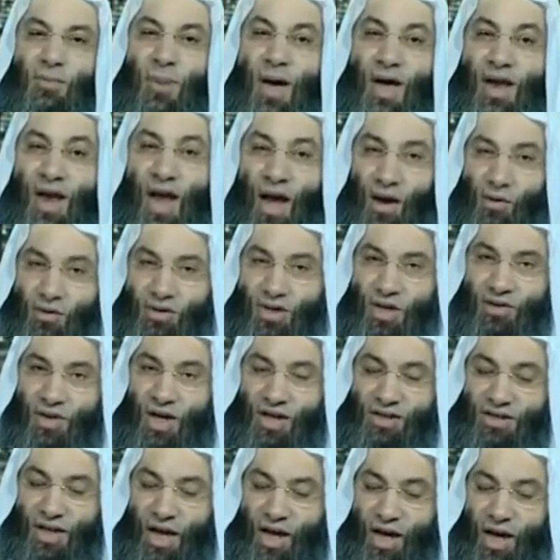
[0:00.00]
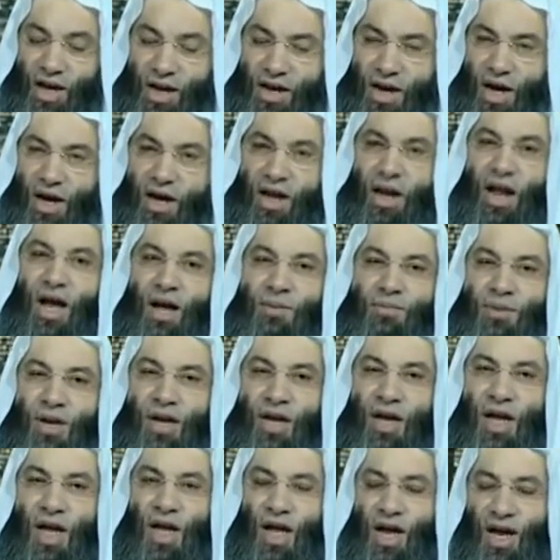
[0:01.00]
طب انا عاوز اضع سائلا اخر
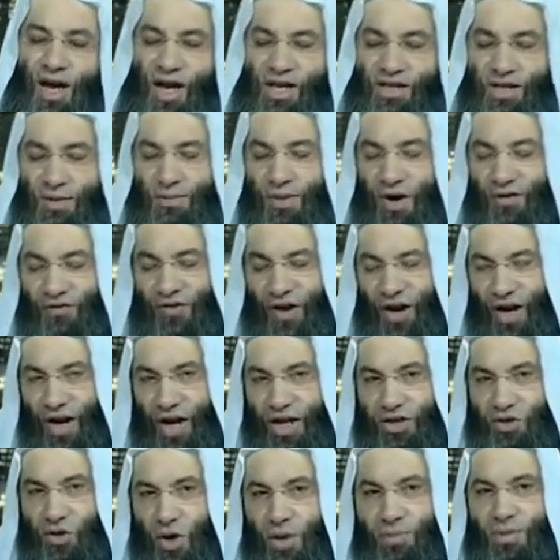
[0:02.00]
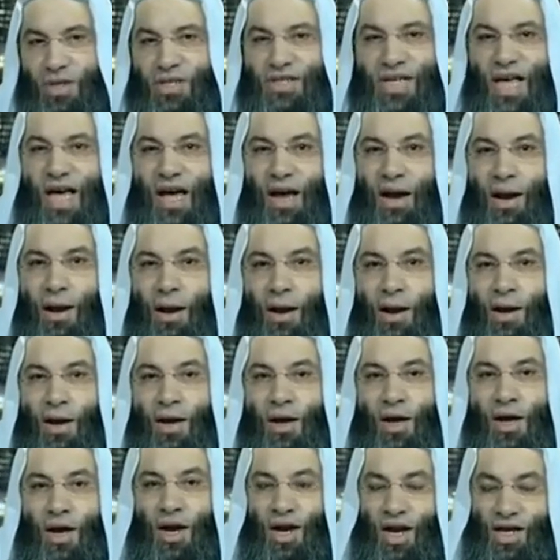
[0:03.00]
اعمل ايه لازم افرغ شوية من السائل
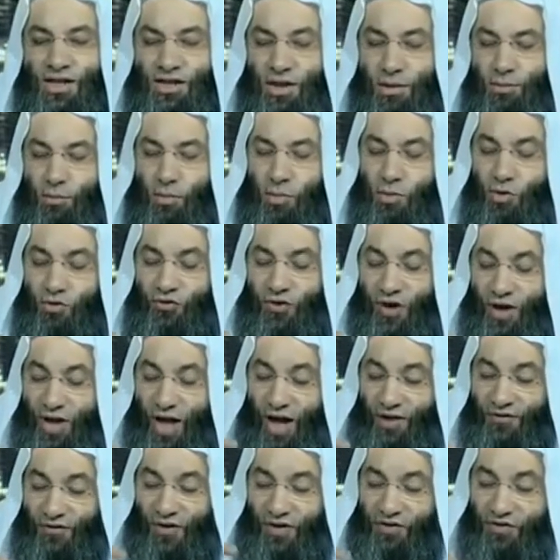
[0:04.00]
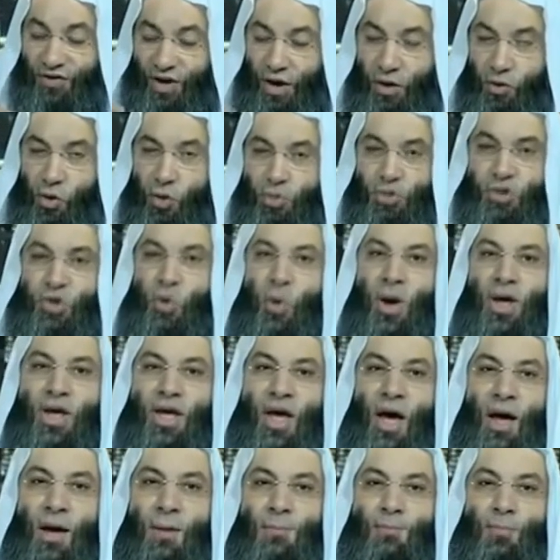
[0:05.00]
لازم افضي الكوب
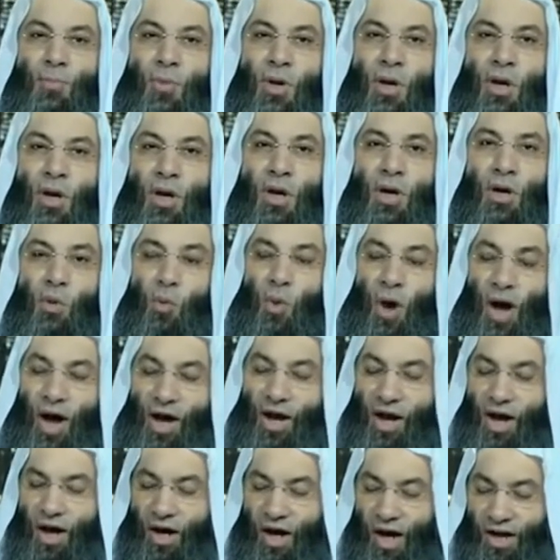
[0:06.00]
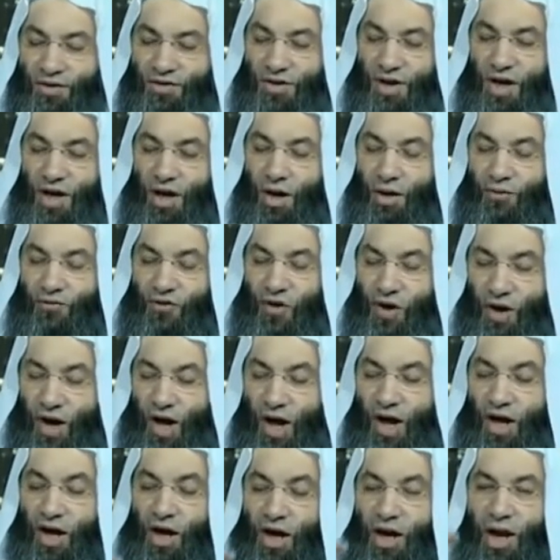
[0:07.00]
شوية وعلى قدر
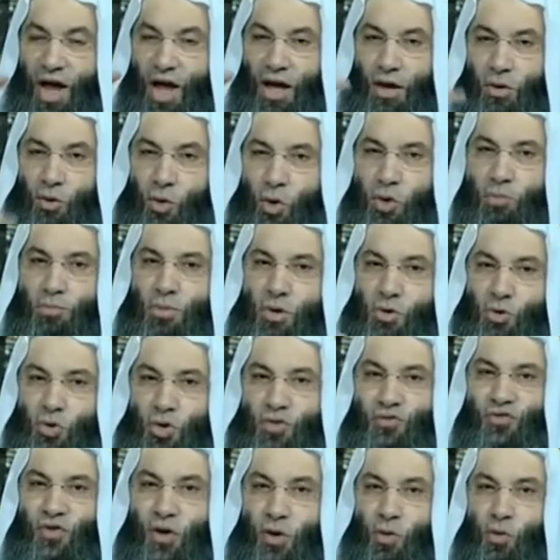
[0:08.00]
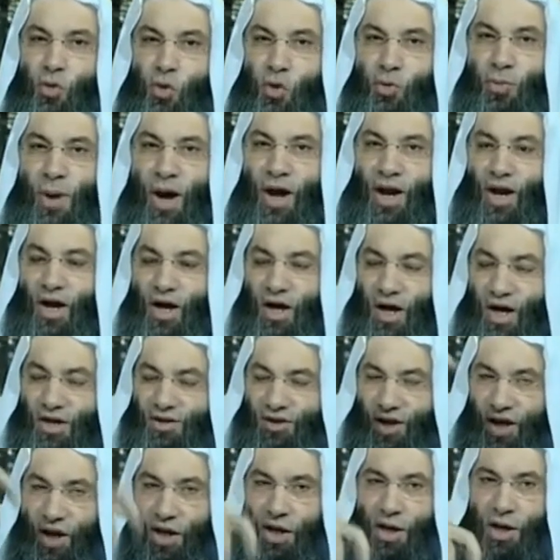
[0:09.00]
الفراغ اللي هيكون موجود في الكوب على
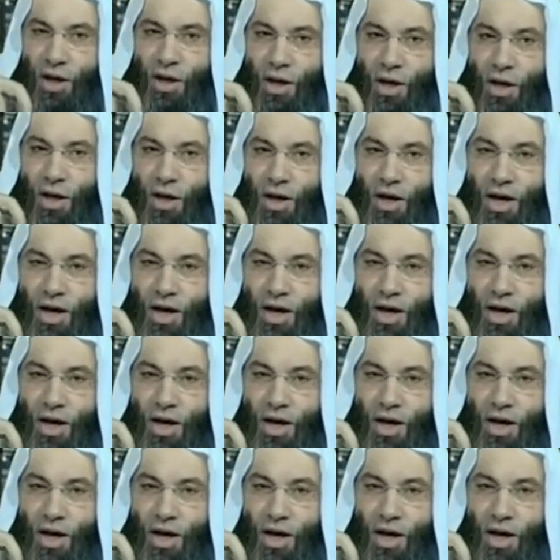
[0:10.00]
قدر